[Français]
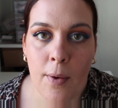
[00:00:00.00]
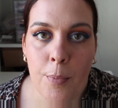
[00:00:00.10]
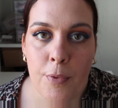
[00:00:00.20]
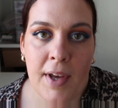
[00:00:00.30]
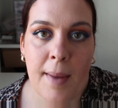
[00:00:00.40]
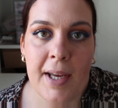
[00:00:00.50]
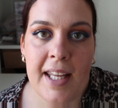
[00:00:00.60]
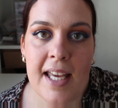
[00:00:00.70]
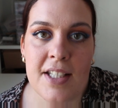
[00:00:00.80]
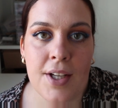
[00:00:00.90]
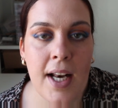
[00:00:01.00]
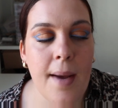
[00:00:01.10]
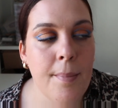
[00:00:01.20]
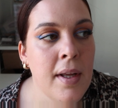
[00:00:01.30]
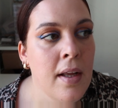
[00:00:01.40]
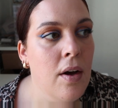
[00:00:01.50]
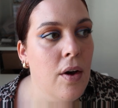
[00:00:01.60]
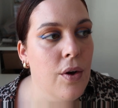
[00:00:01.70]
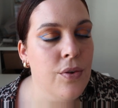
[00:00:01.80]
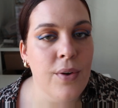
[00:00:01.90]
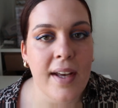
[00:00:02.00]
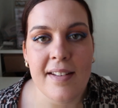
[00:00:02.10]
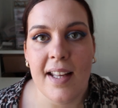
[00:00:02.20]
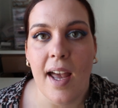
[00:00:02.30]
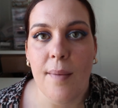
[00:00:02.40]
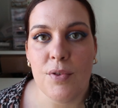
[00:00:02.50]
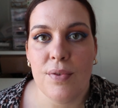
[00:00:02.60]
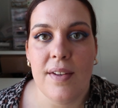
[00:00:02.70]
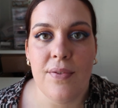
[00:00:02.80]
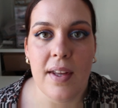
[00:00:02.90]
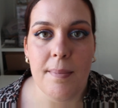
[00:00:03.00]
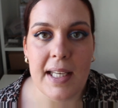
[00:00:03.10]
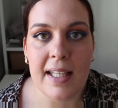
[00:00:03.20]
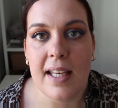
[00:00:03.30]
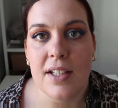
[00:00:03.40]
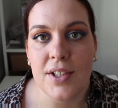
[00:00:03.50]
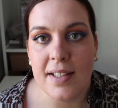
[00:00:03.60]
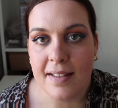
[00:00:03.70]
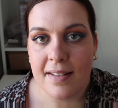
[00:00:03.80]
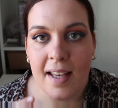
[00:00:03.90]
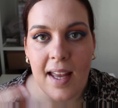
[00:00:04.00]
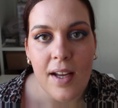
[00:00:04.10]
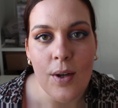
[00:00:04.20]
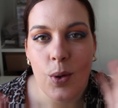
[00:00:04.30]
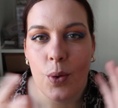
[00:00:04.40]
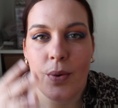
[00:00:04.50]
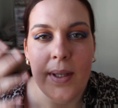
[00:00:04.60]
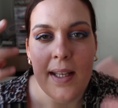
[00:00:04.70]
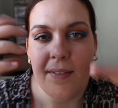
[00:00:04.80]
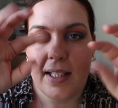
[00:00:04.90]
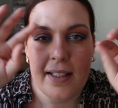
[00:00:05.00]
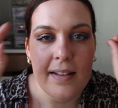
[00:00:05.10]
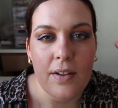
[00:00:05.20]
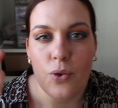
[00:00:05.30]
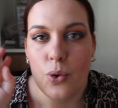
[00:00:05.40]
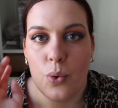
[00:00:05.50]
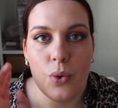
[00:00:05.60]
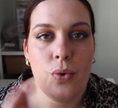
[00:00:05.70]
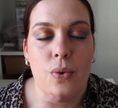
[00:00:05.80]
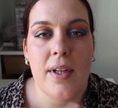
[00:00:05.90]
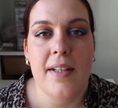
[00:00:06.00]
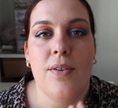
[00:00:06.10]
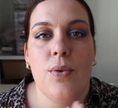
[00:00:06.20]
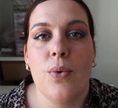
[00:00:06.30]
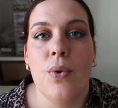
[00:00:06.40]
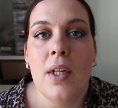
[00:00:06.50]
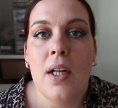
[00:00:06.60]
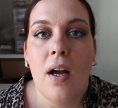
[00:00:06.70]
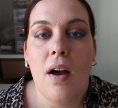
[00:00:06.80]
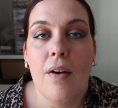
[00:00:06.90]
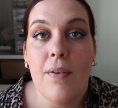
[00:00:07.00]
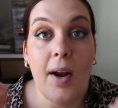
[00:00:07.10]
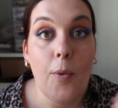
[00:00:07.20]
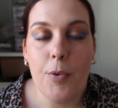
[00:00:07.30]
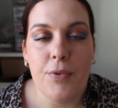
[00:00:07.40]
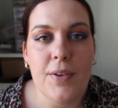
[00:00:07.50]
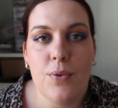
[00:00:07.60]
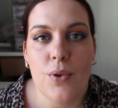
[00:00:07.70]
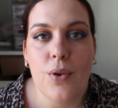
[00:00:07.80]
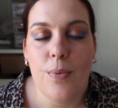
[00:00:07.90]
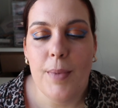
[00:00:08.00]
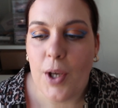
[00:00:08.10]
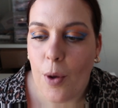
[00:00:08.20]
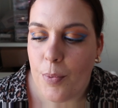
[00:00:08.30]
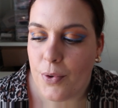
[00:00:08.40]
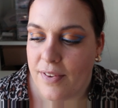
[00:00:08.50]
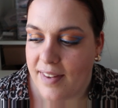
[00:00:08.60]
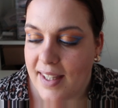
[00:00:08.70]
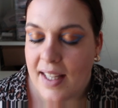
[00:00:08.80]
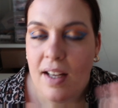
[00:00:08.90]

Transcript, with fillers: on, peut faire un maquillage glam. Euh, sur Instagram je vous ai fait un maquillage qui était très glowy avec des teintes chaudes sur les yeux, voilà on peut faire ce genre de make-up aussi.